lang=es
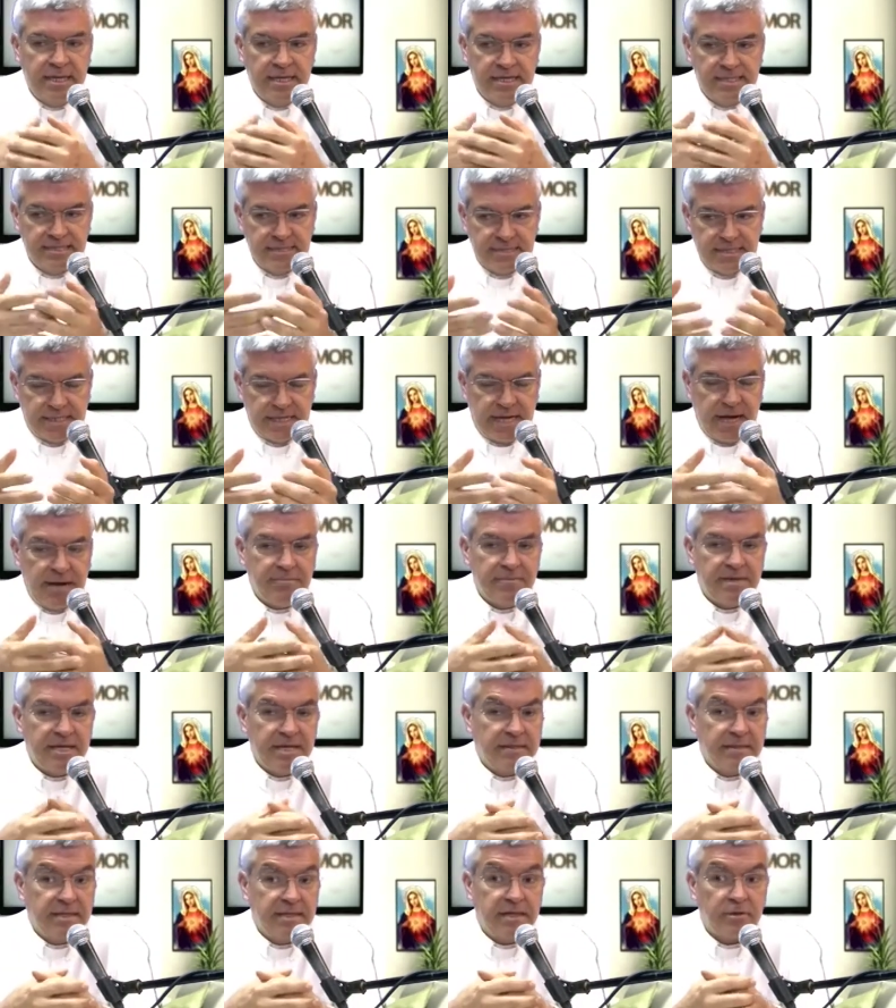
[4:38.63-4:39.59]
se
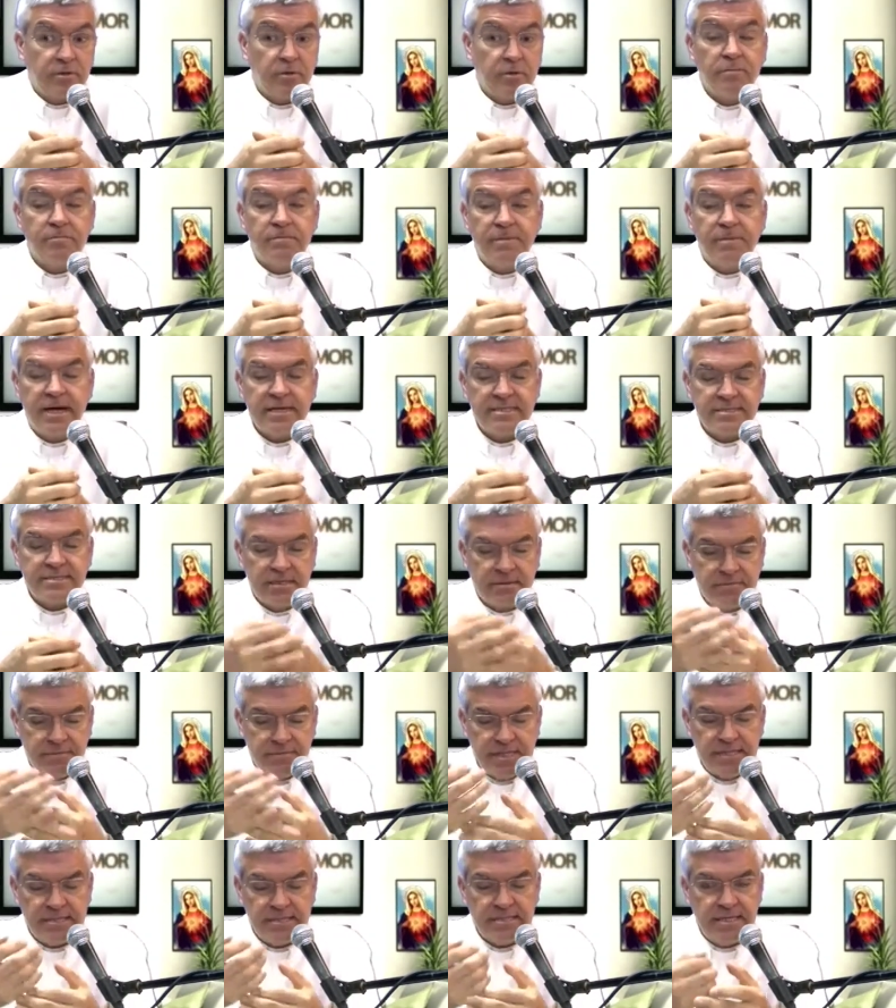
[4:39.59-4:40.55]
cambian de ropa, se
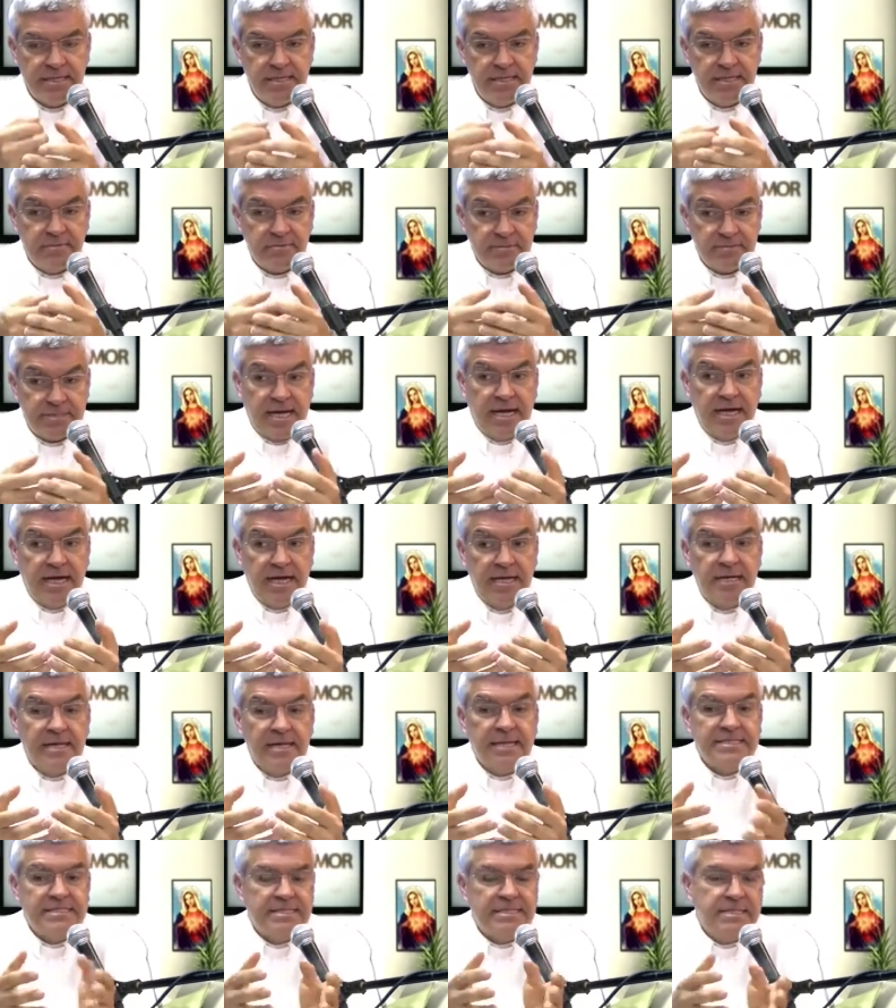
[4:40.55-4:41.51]
visten, o sea,
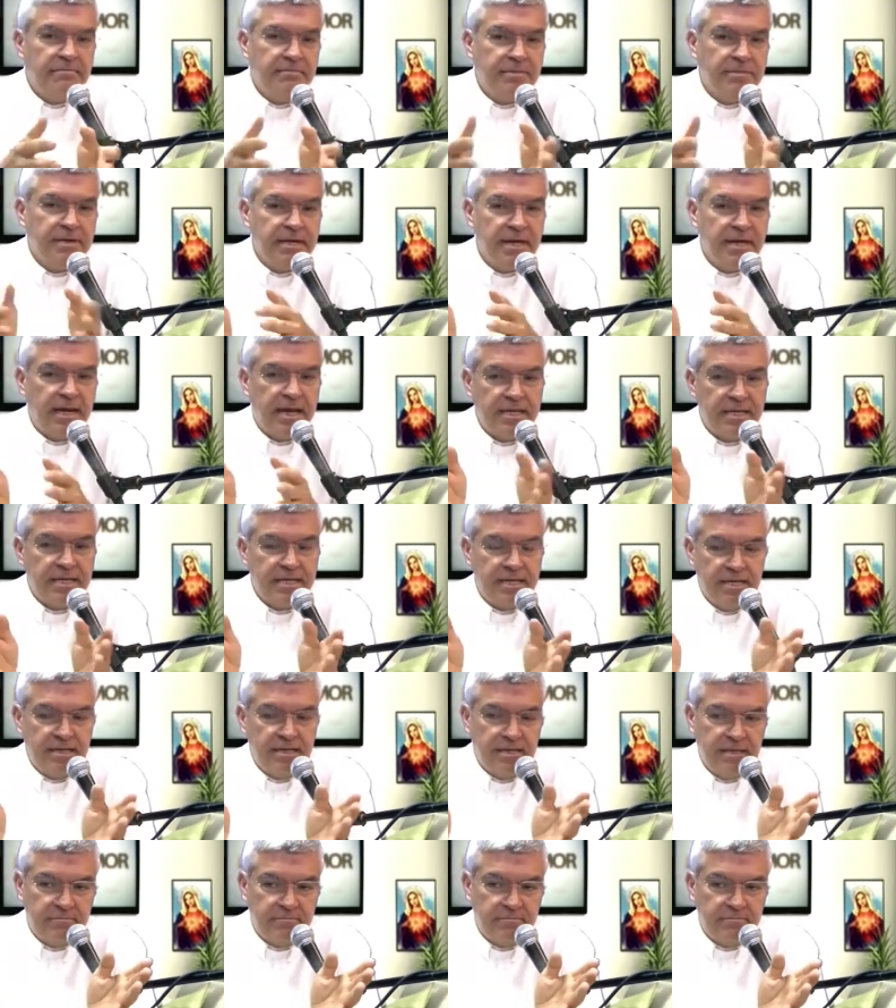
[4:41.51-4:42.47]
siempre la
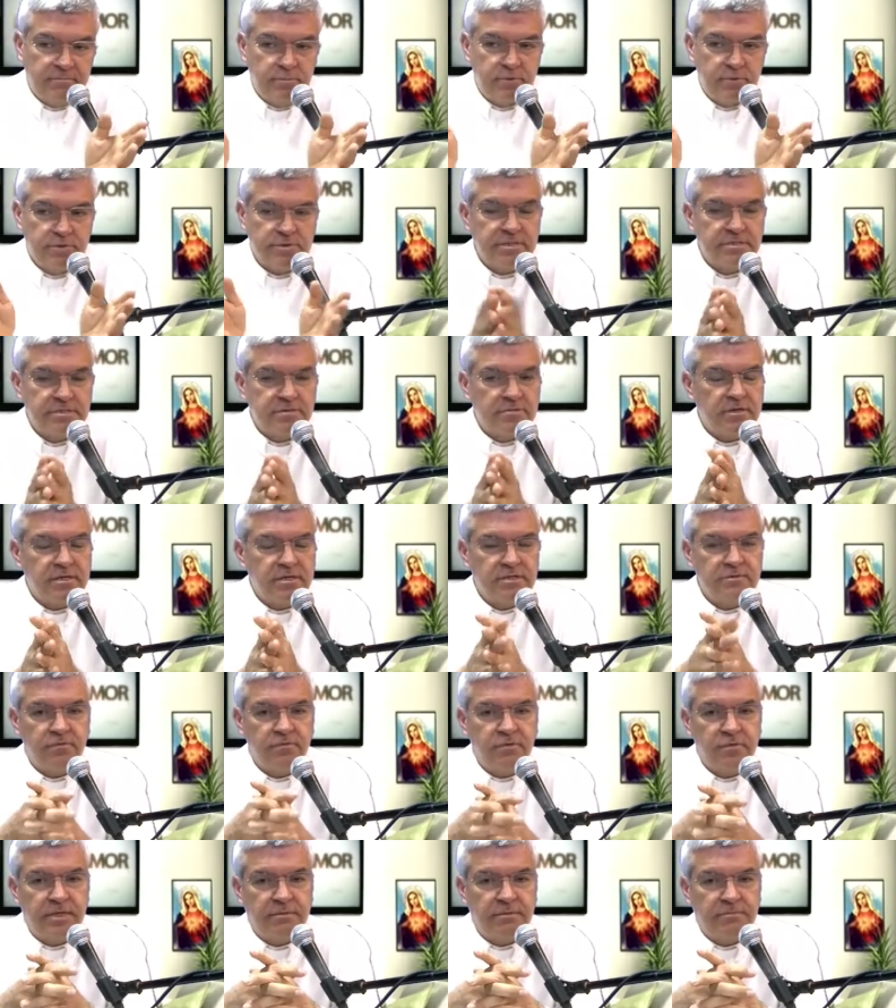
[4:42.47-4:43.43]
higiene pues es,
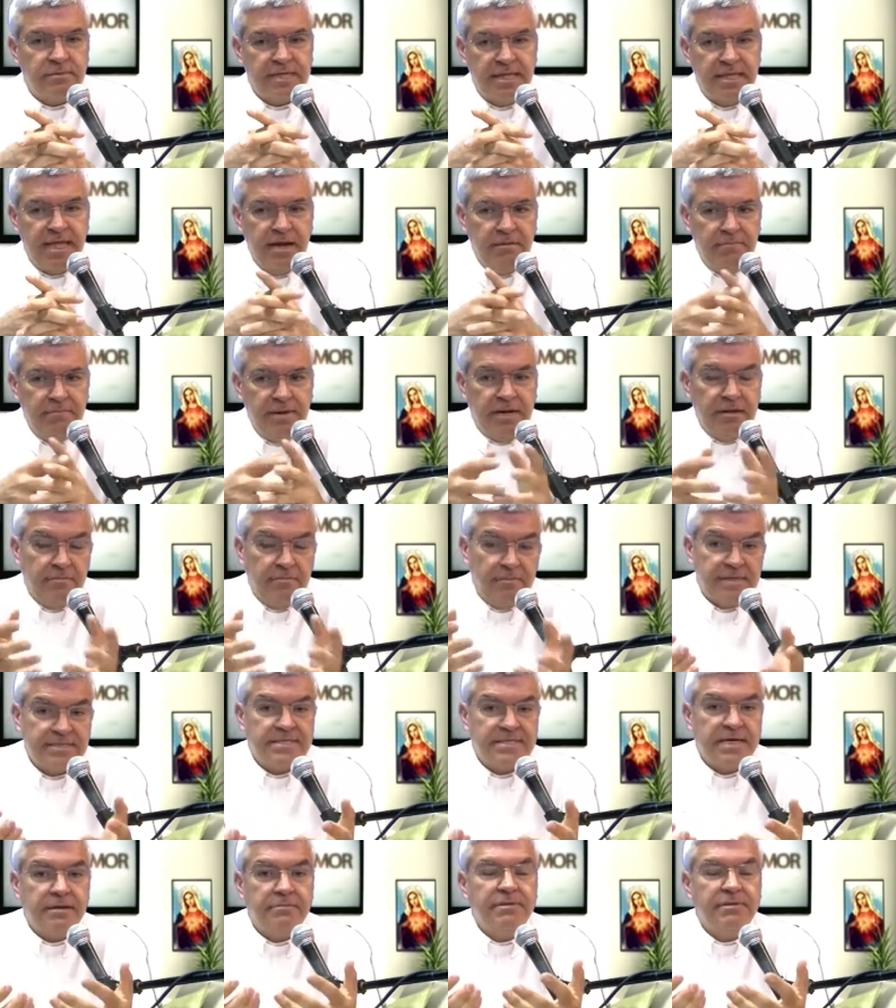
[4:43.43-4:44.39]
fundamental para
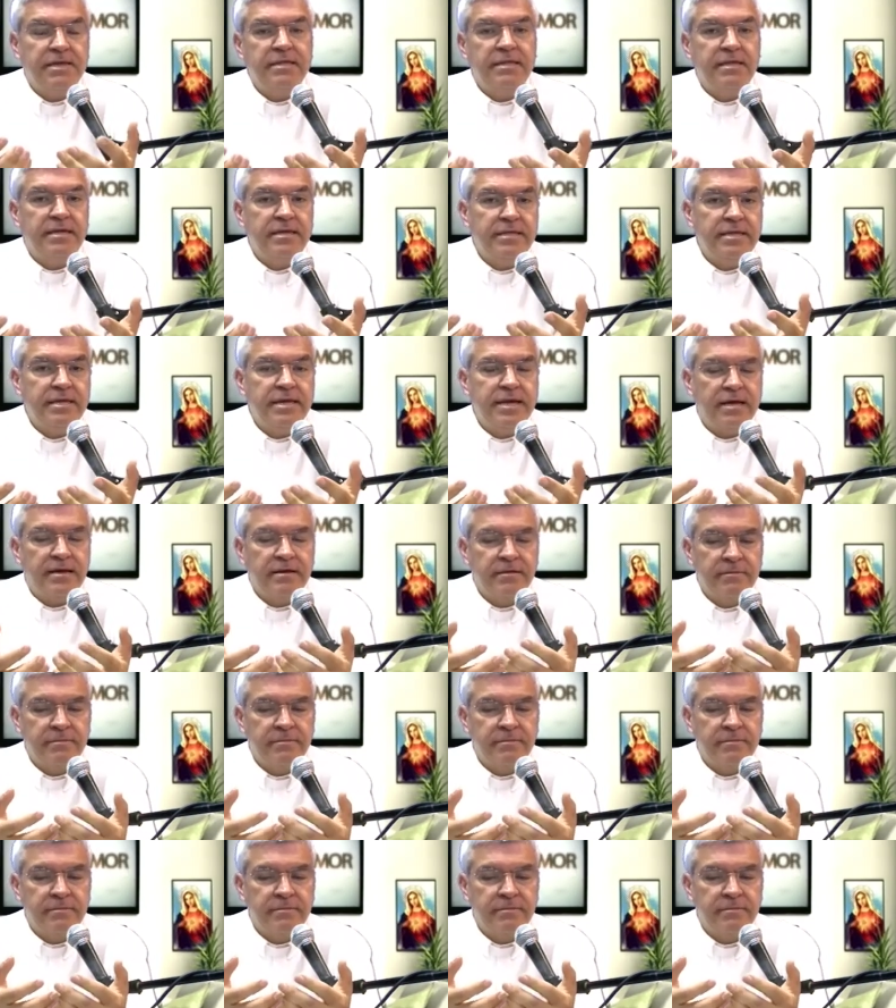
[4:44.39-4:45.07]
empezar bien el día.